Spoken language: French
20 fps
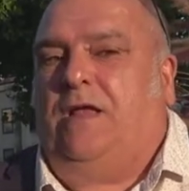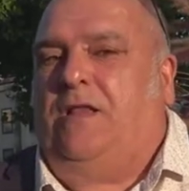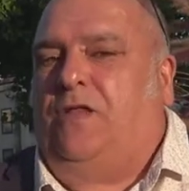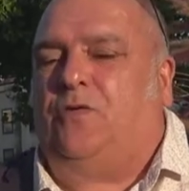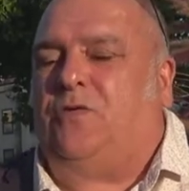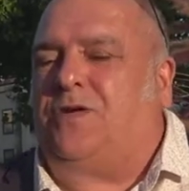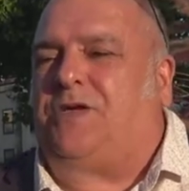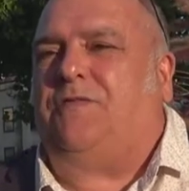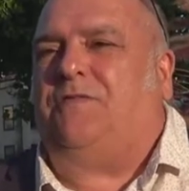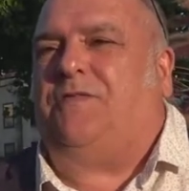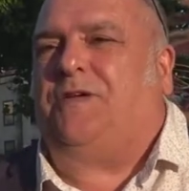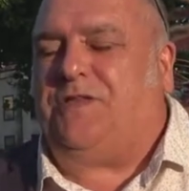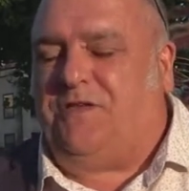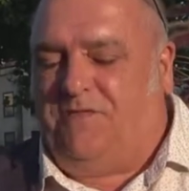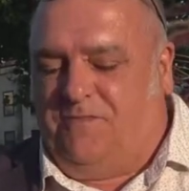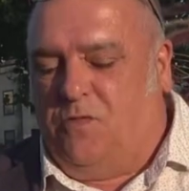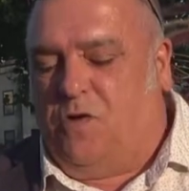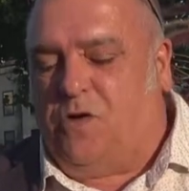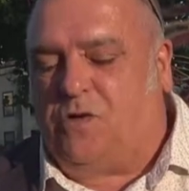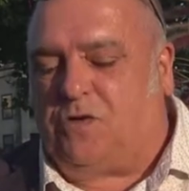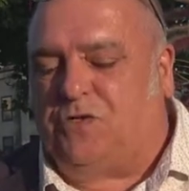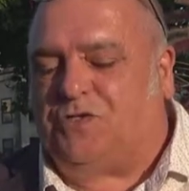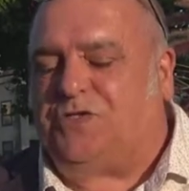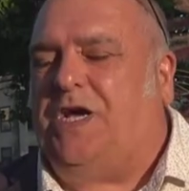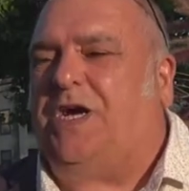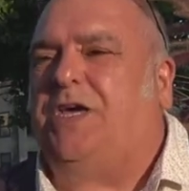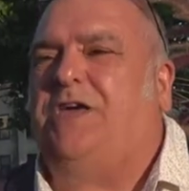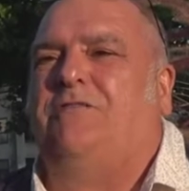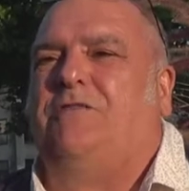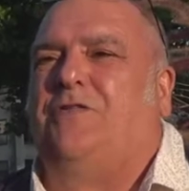Donc effectivement, quand
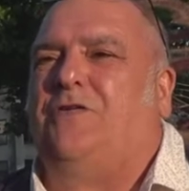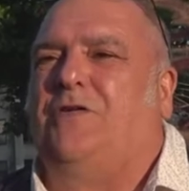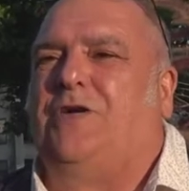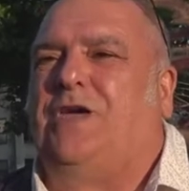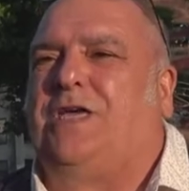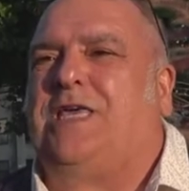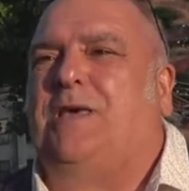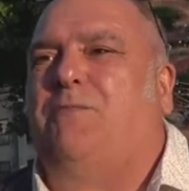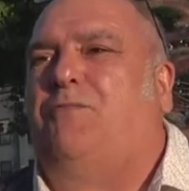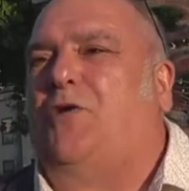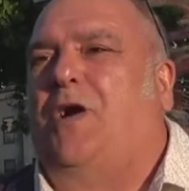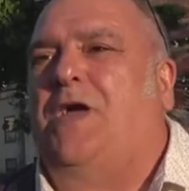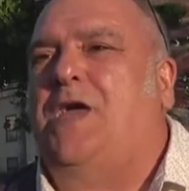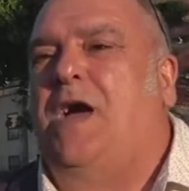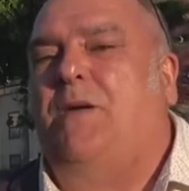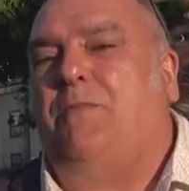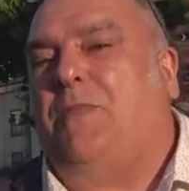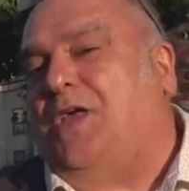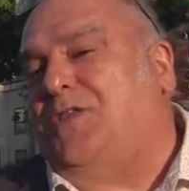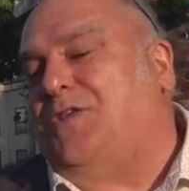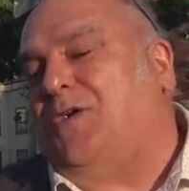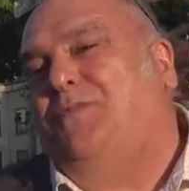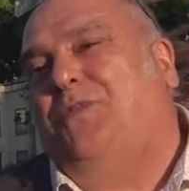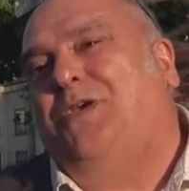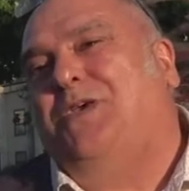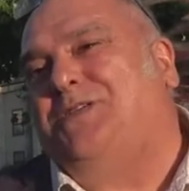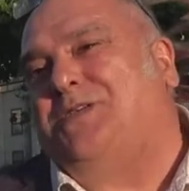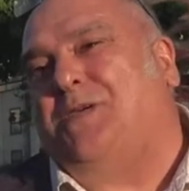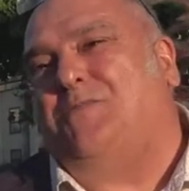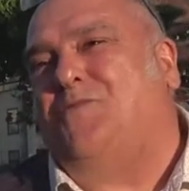j'arrive et euh, qu'il n'y a plus rien, bah tant
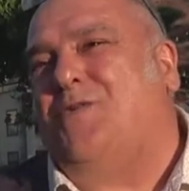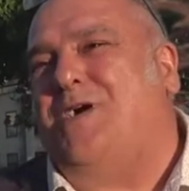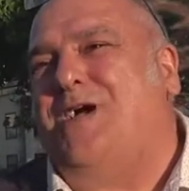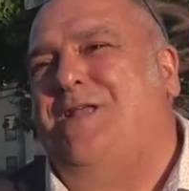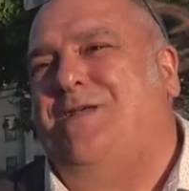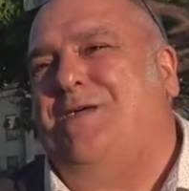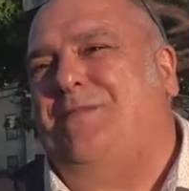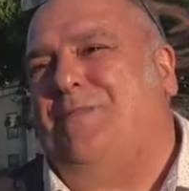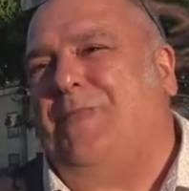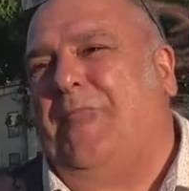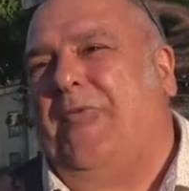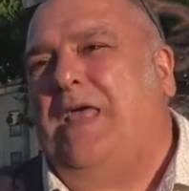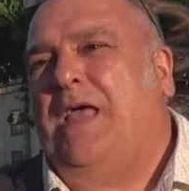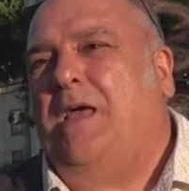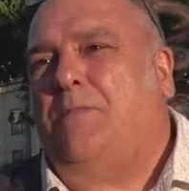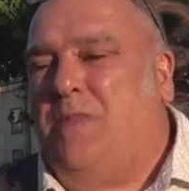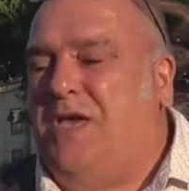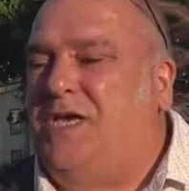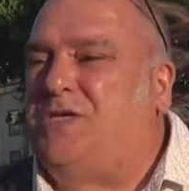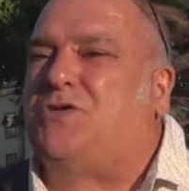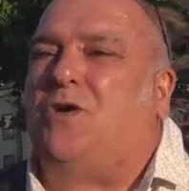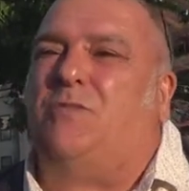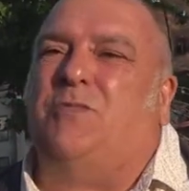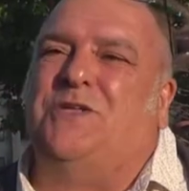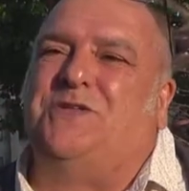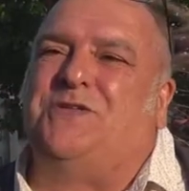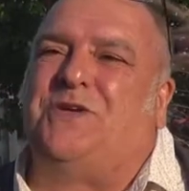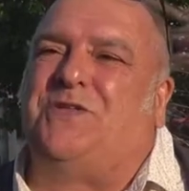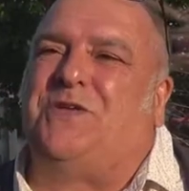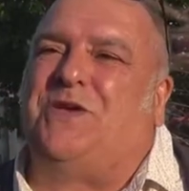pis, c'est pour elles, mais elles sont en
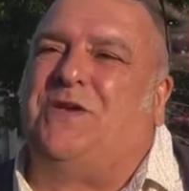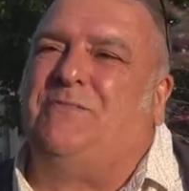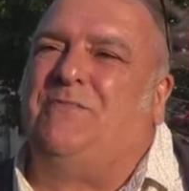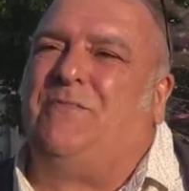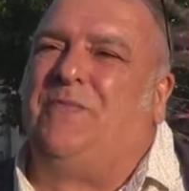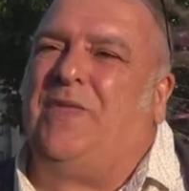bonne santé.